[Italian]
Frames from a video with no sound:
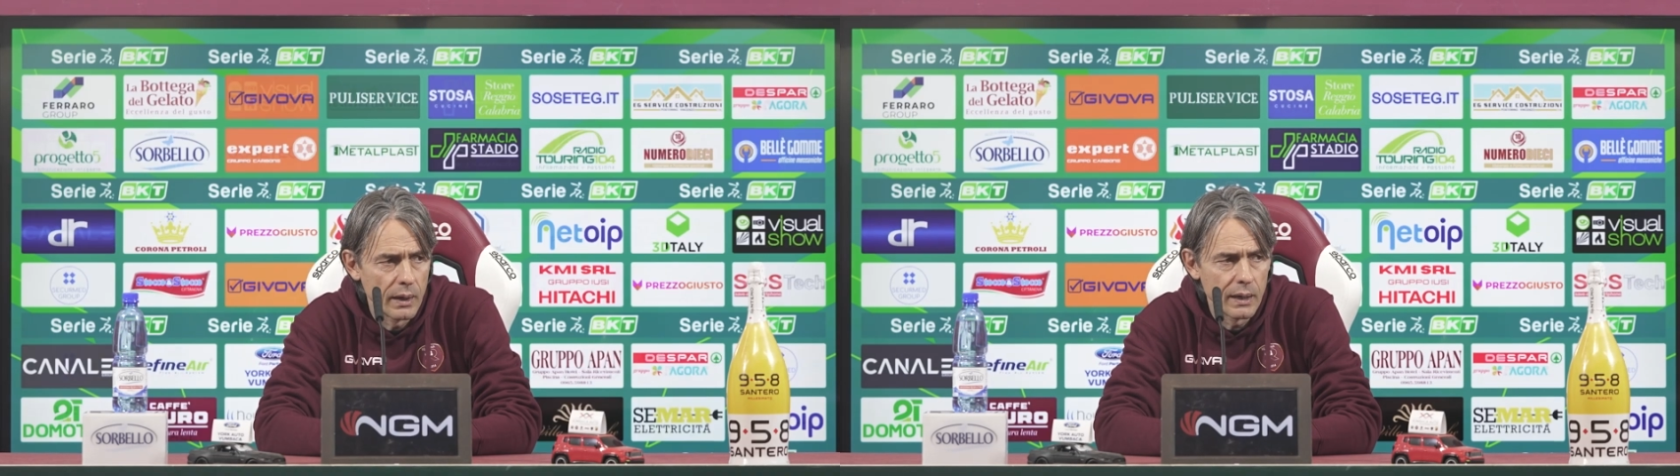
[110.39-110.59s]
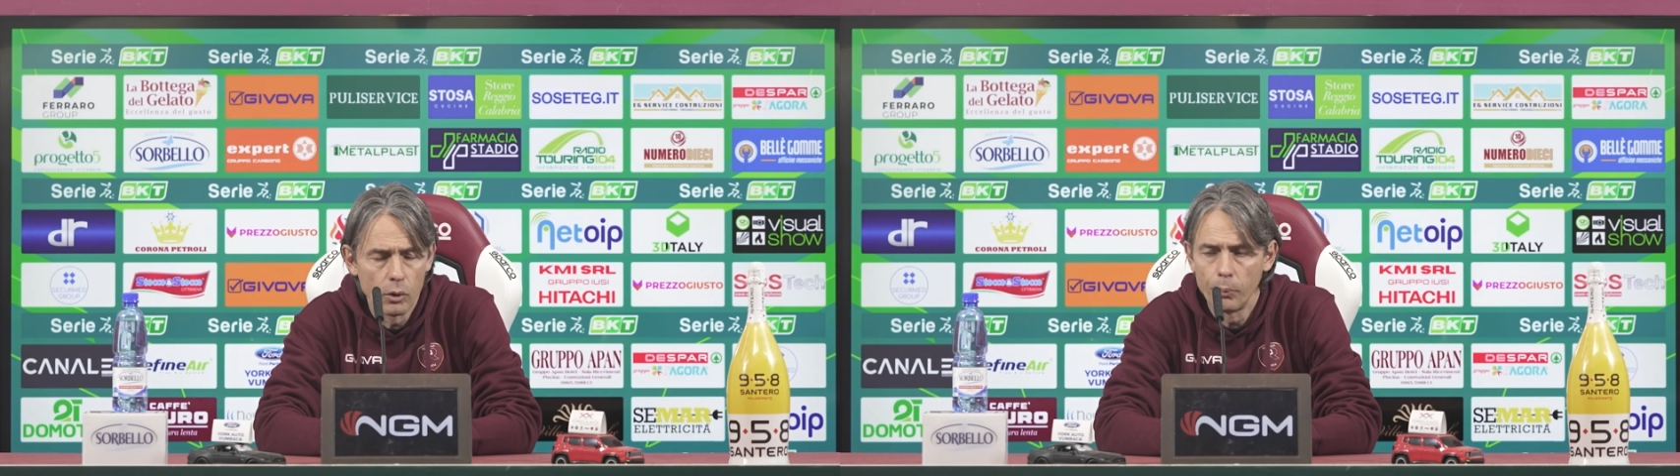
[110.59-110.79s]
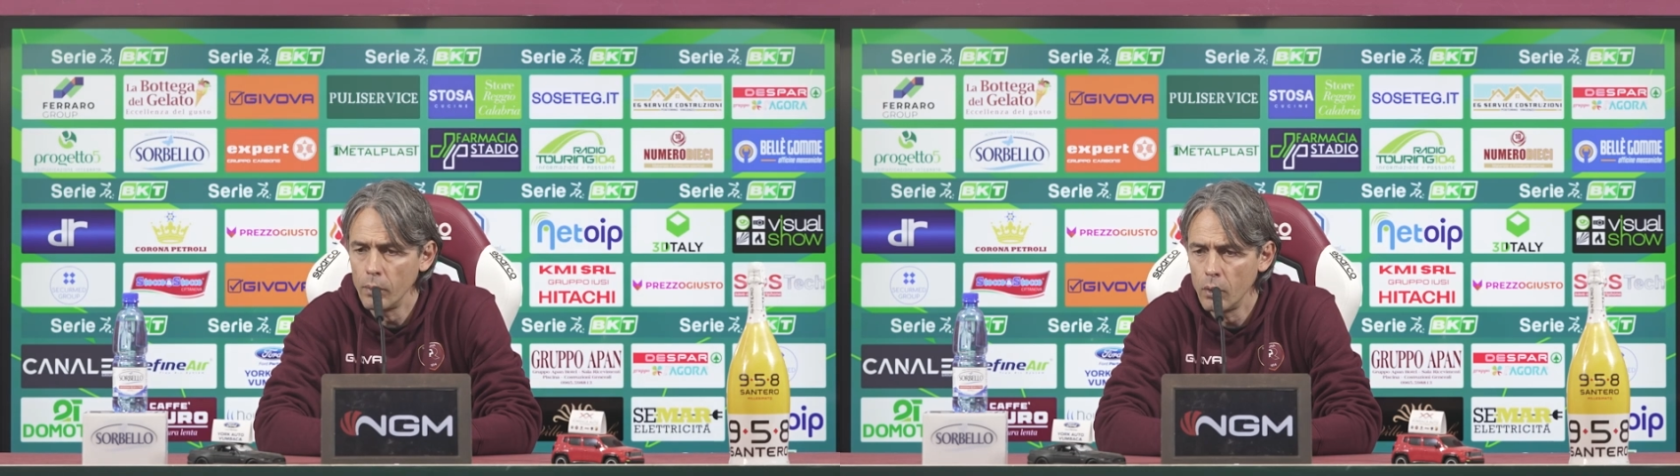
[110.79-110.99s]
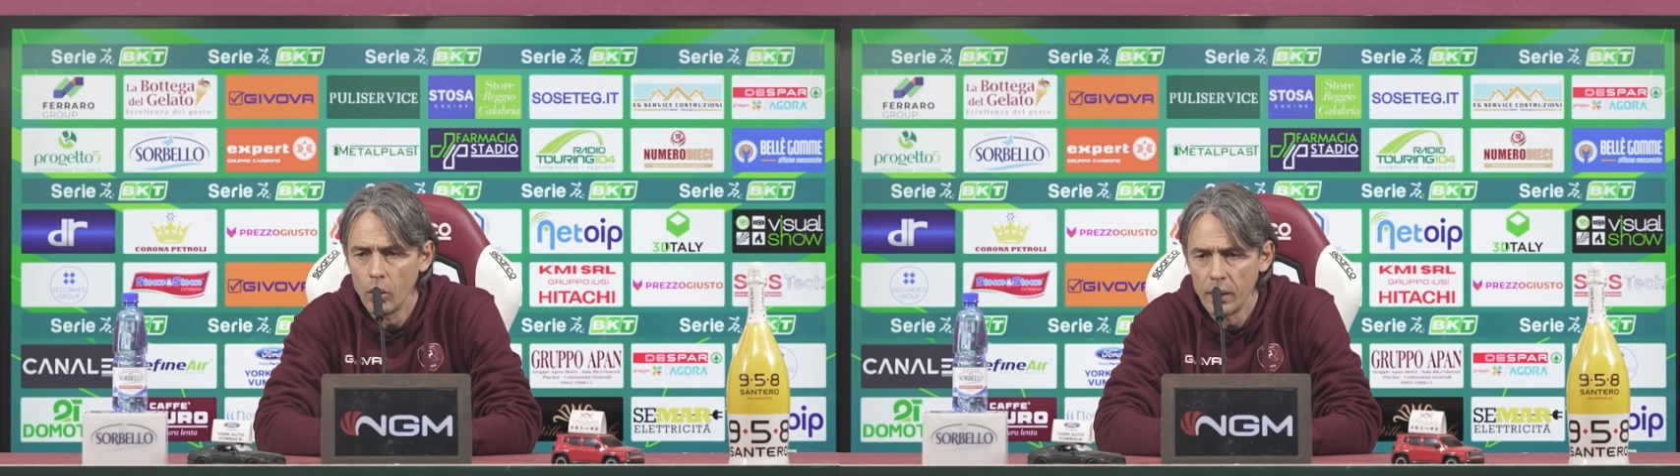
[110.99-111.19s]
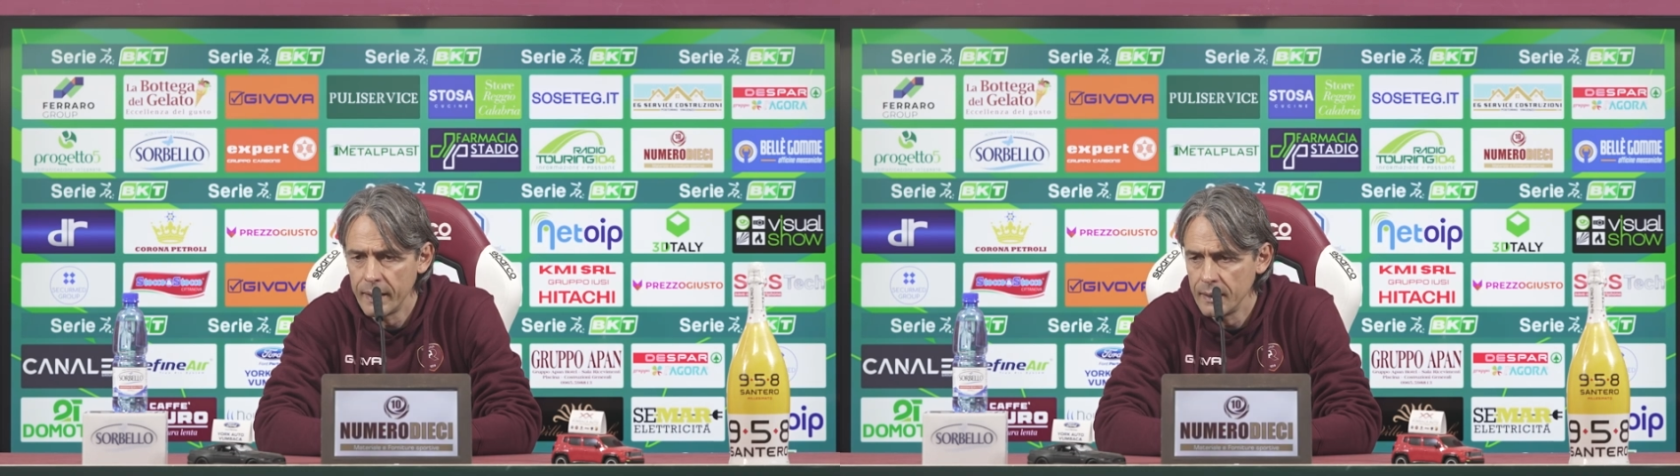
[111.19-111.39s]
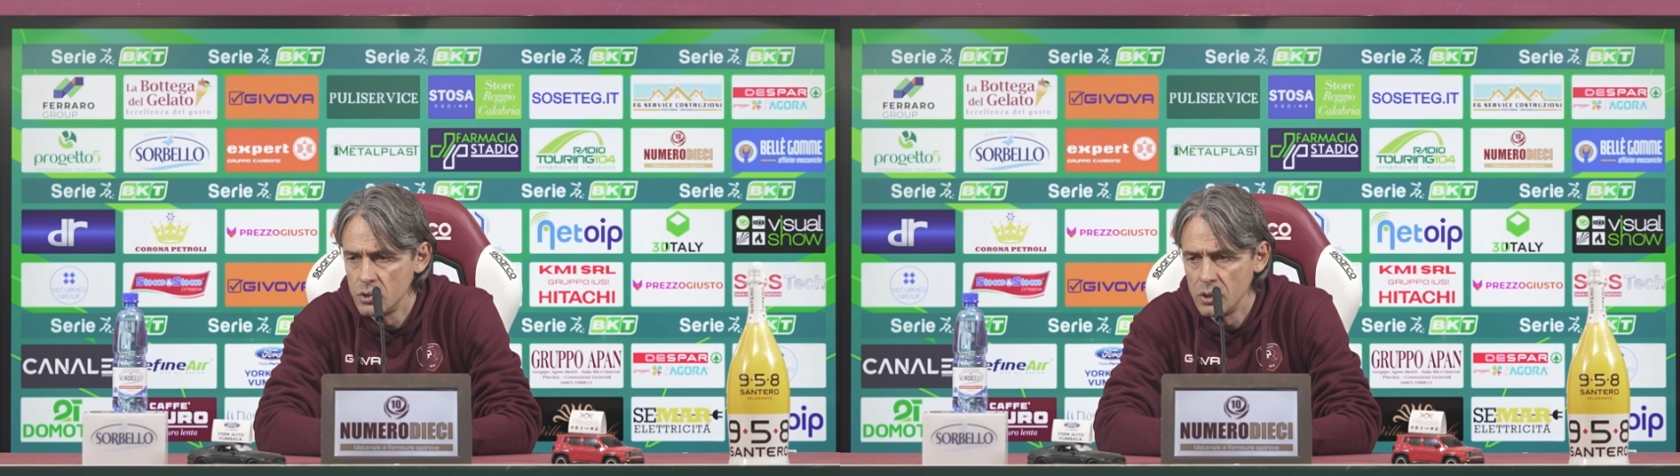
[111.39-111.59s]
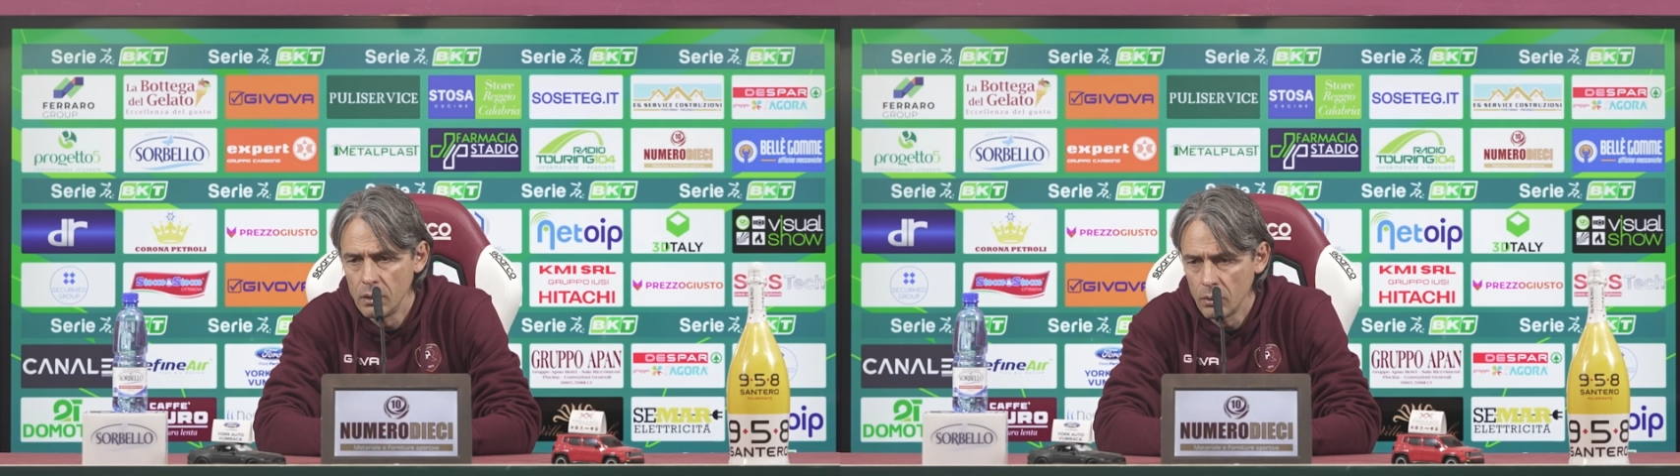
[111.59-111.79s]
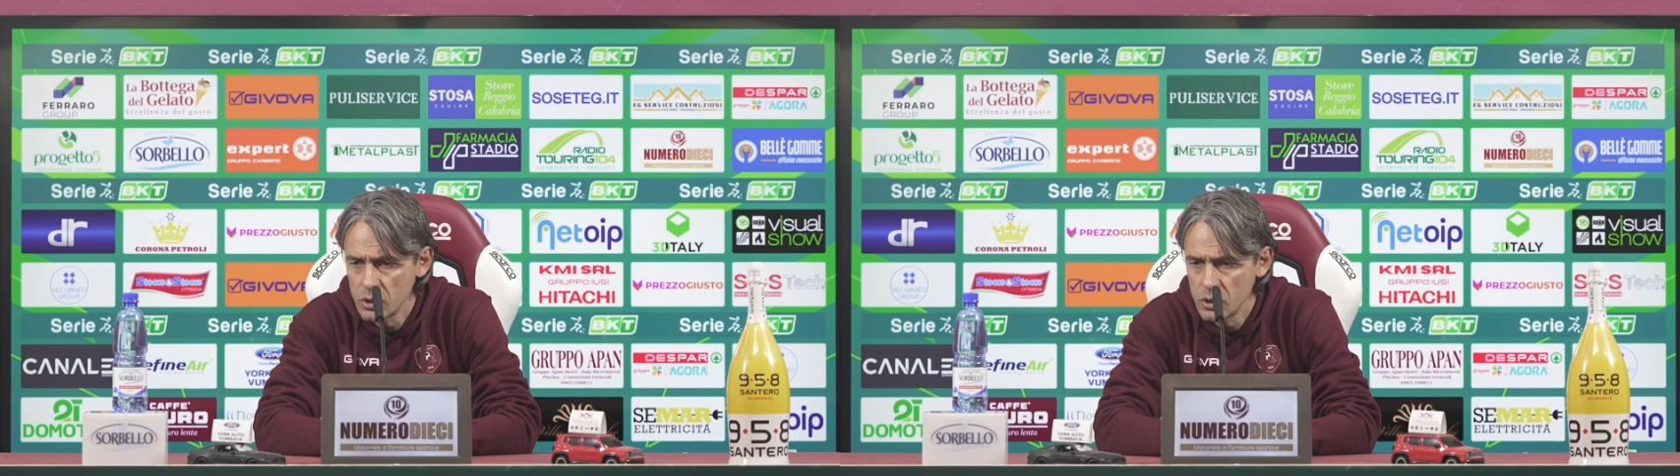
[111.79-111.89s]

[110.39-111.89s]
anche dopo il gol ha reagito,